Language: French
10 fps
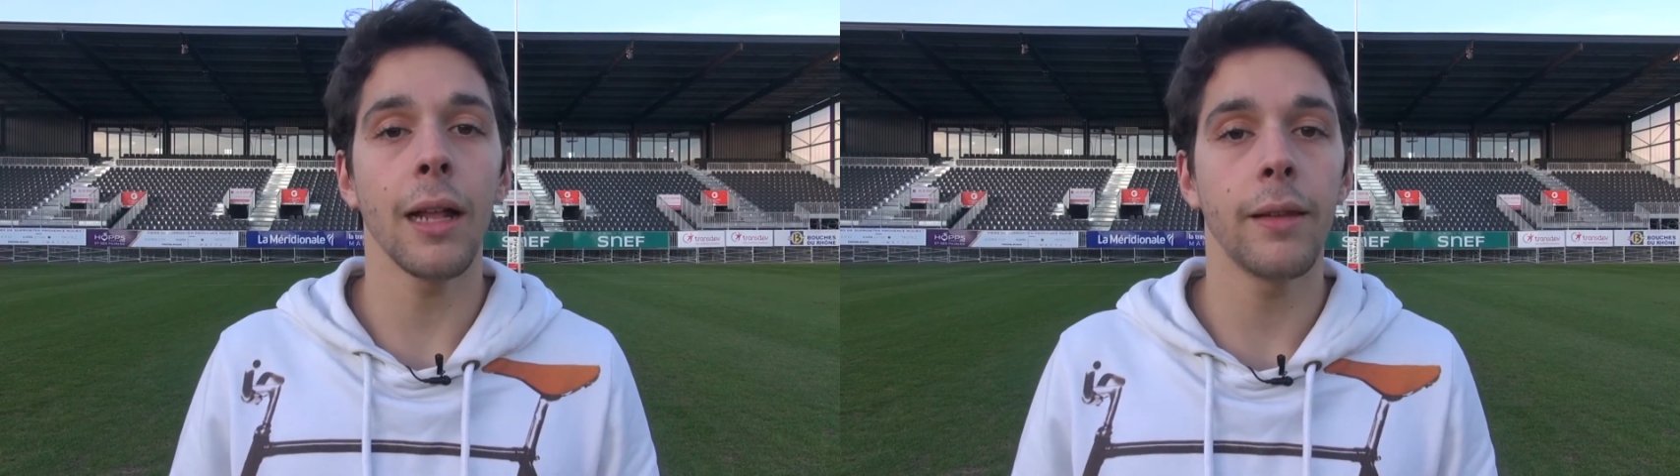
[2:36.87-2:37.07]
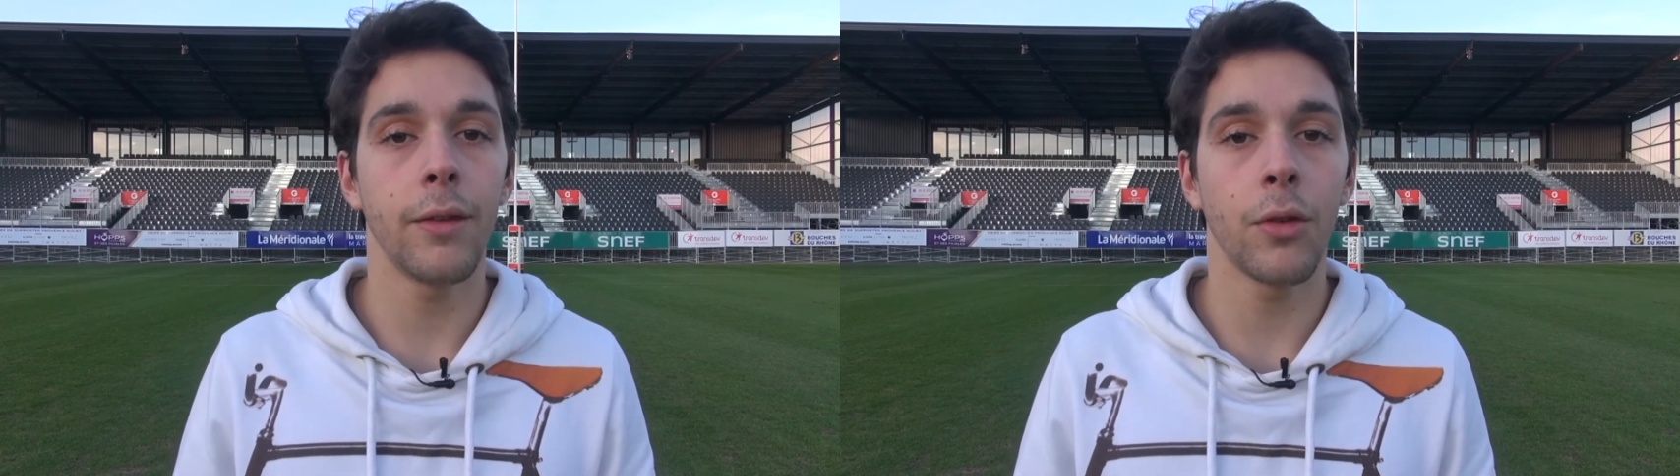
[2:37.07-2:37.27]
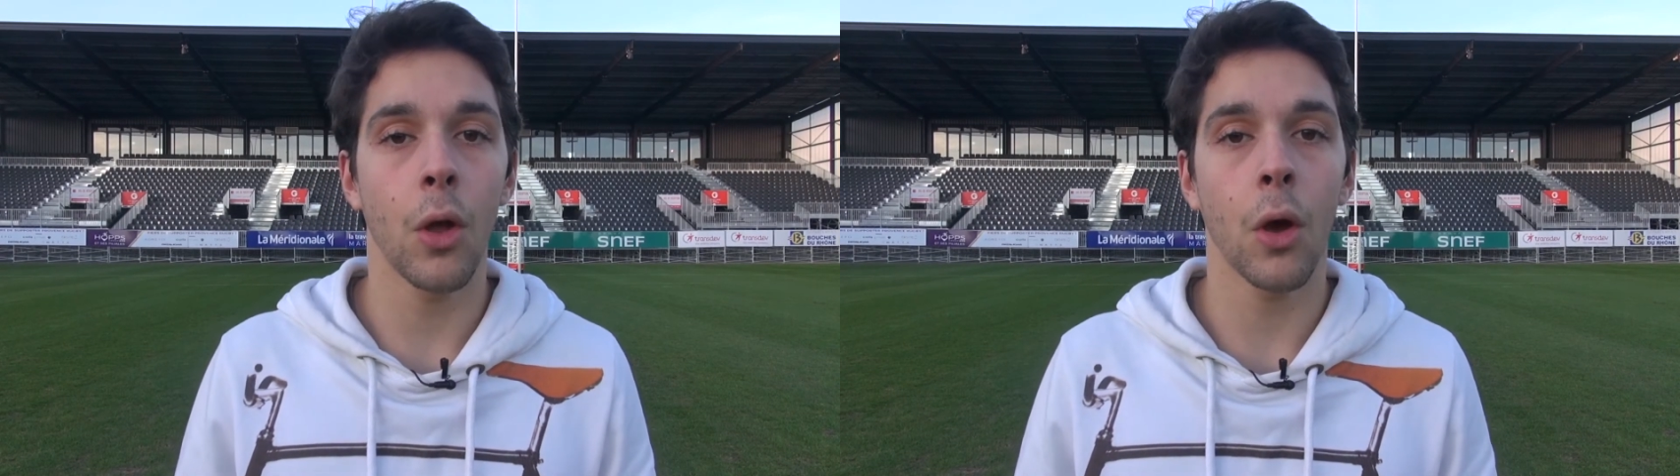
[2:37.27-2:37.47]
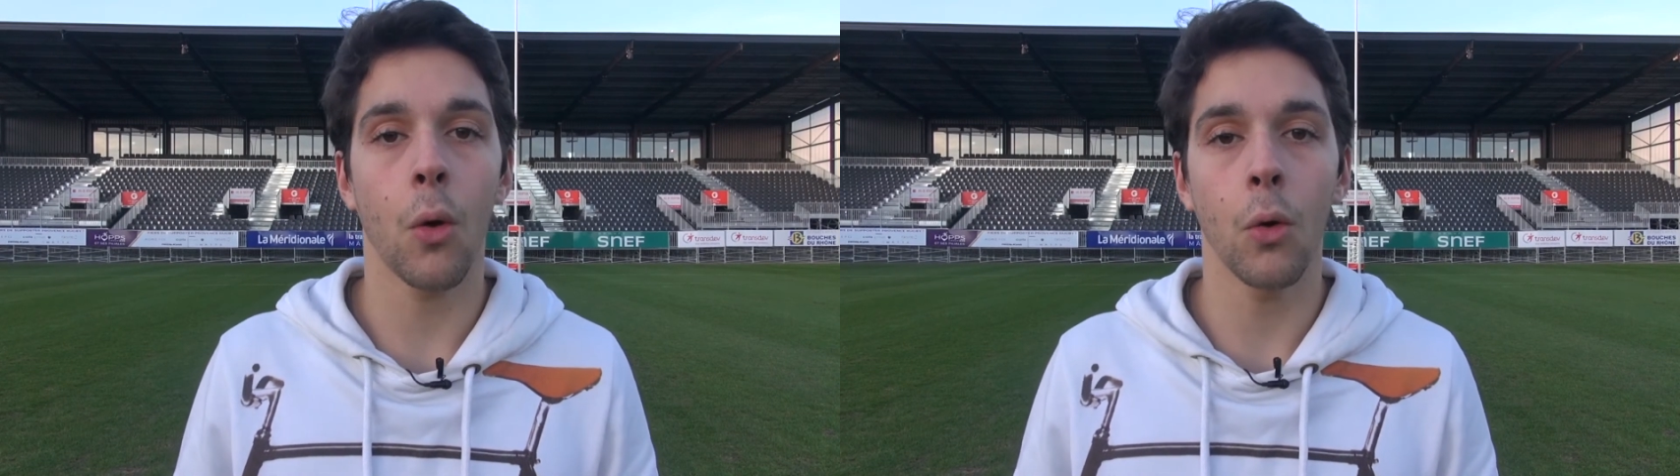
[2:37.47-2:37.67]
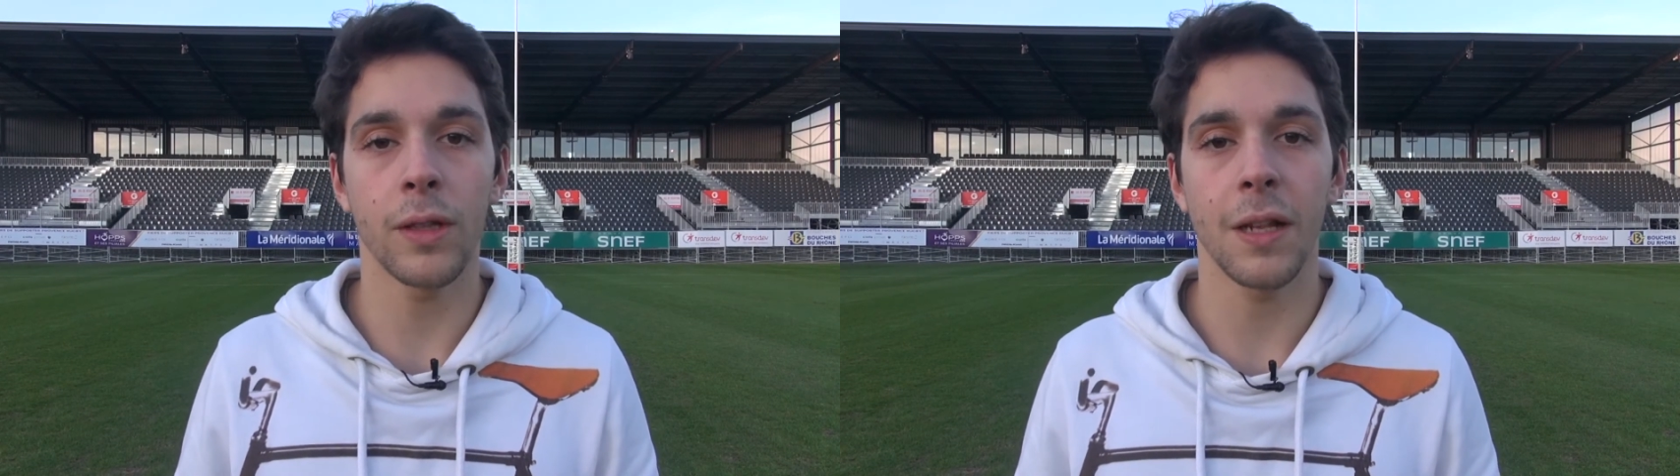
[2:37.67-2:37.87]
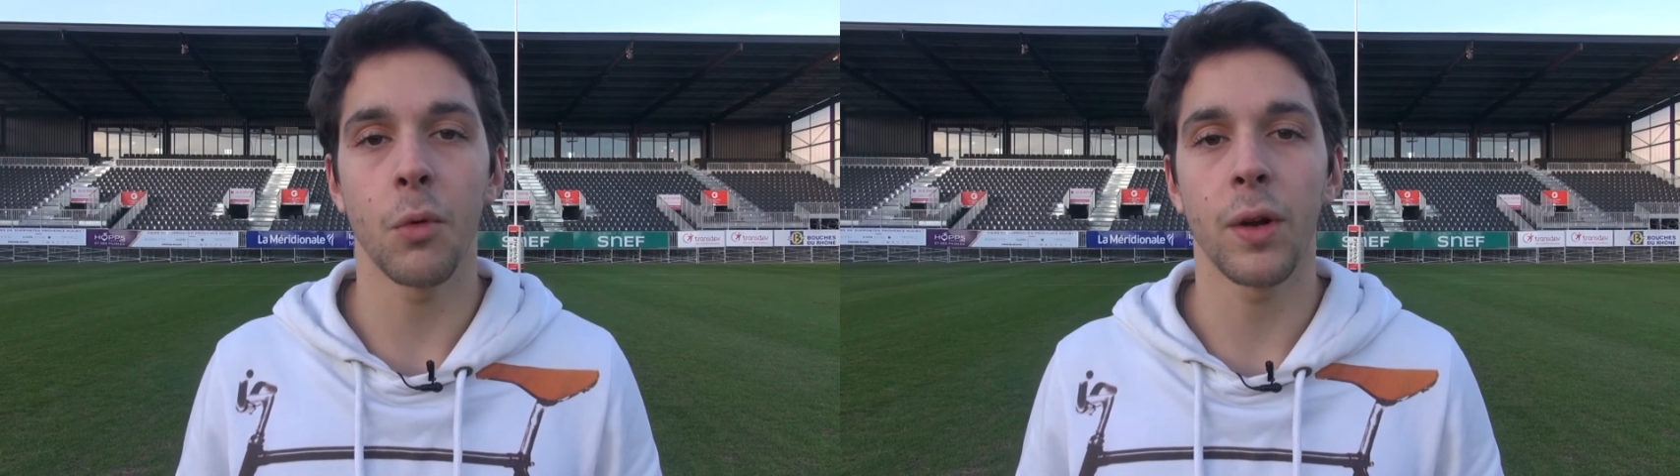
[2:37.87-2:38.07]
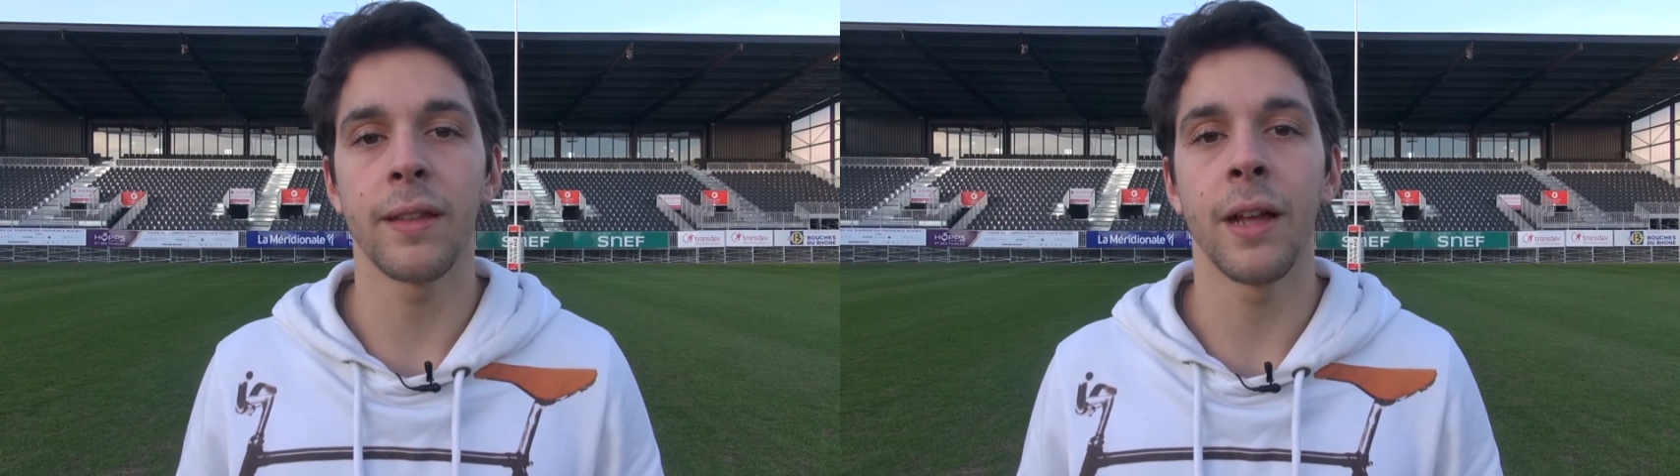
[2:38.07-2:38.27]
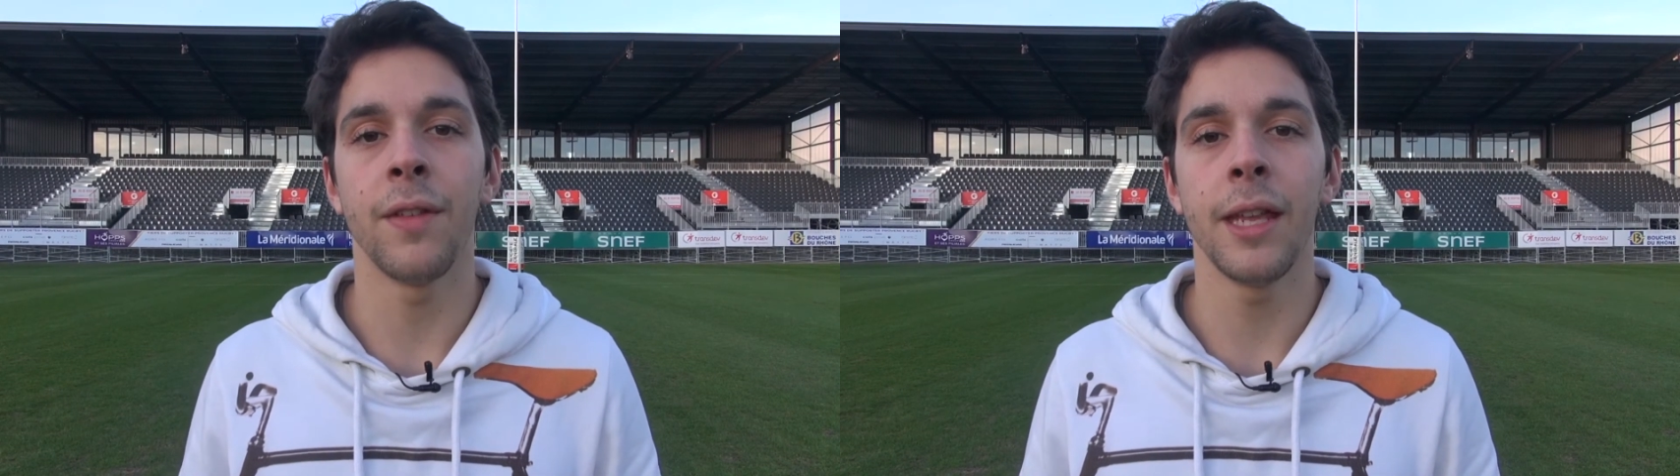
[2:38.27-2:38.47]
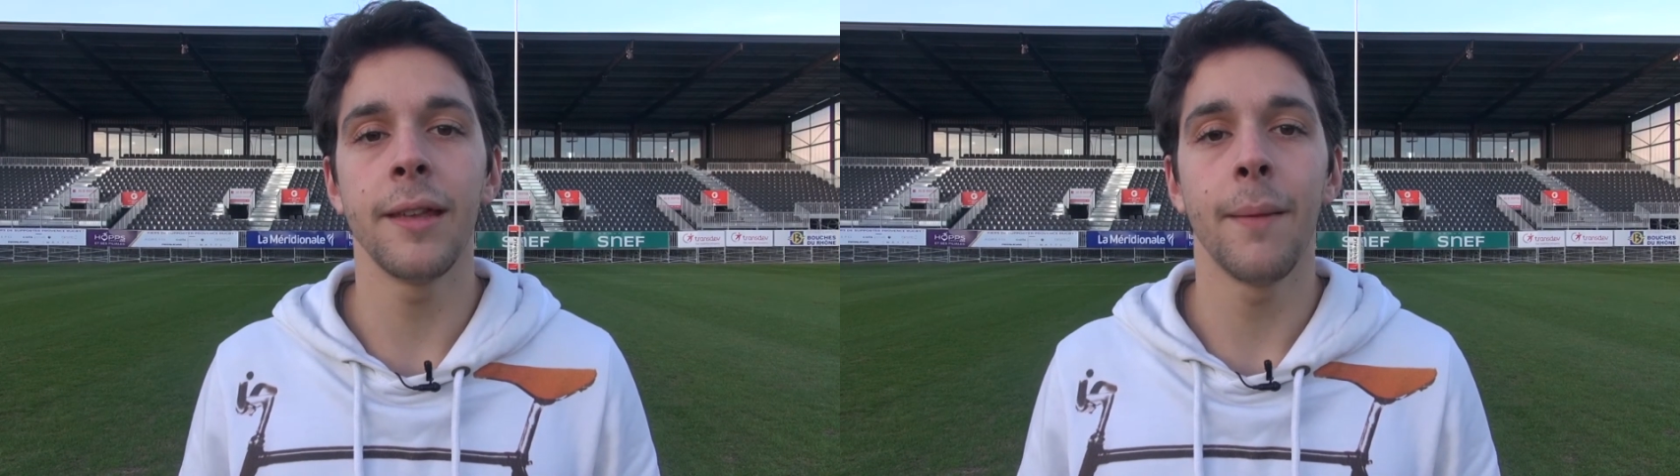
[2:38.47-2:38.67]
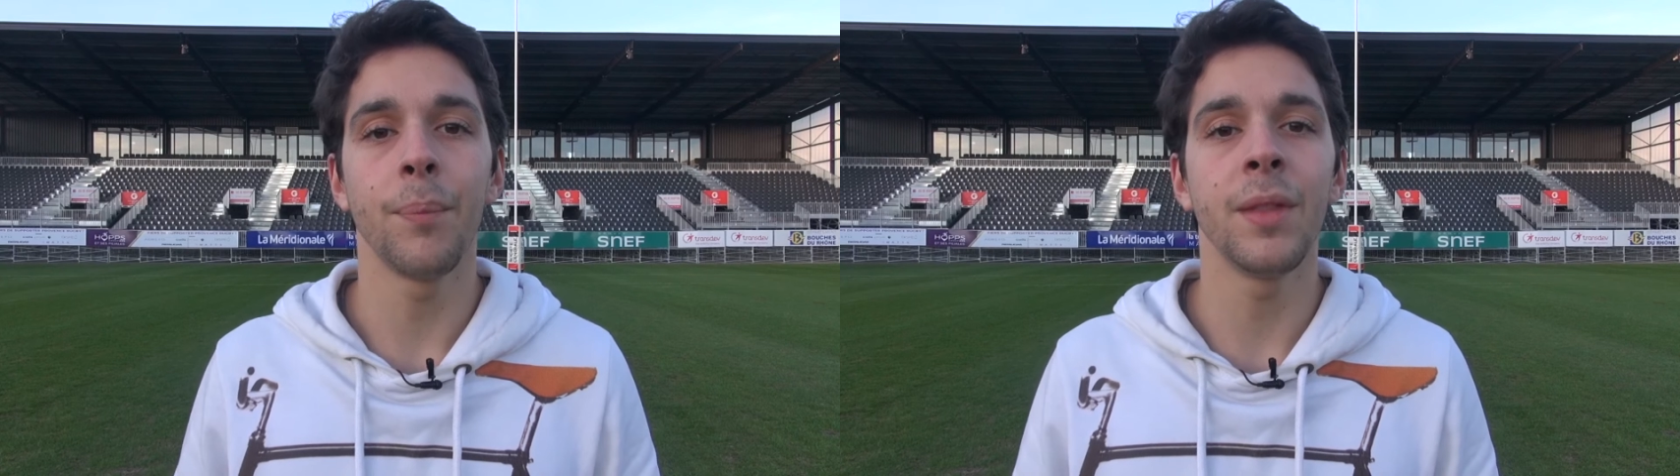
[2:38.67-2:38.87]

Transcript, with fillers: à 10h au stade Maurice David.